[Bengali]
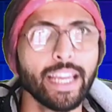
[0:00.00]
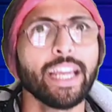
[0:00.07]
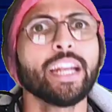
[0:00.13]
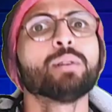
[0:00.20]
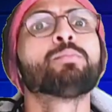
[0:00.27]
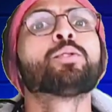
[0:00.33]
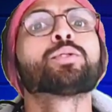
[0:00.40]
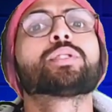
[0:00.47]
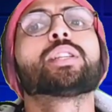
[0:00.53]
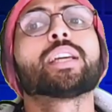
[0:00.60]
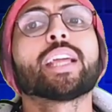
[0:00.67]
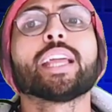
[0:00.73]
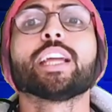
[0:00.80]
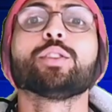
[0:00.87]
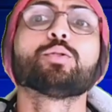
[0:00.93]
এর মধ্যে
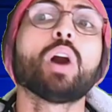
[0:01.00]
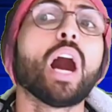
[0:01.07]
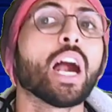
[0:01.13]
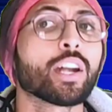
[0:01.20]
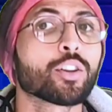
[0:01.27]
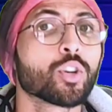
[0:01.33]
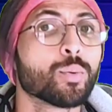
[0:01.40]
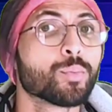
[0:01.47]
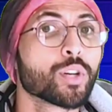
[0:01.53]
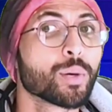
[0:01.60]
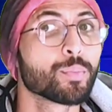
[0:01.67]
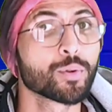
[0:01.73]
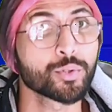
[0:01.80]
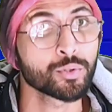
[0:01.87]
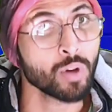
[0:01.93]
থেকে কিন্তু আট
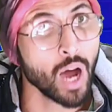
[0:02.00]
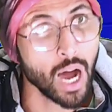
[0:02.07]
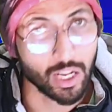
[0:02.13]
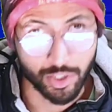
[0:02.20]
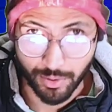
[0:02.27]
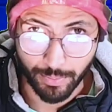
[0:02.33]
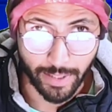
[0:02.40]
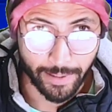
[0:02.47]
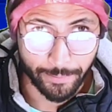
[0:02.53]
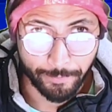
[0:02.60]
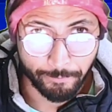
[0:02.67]
নম্বরের প্রশ্ন আসবে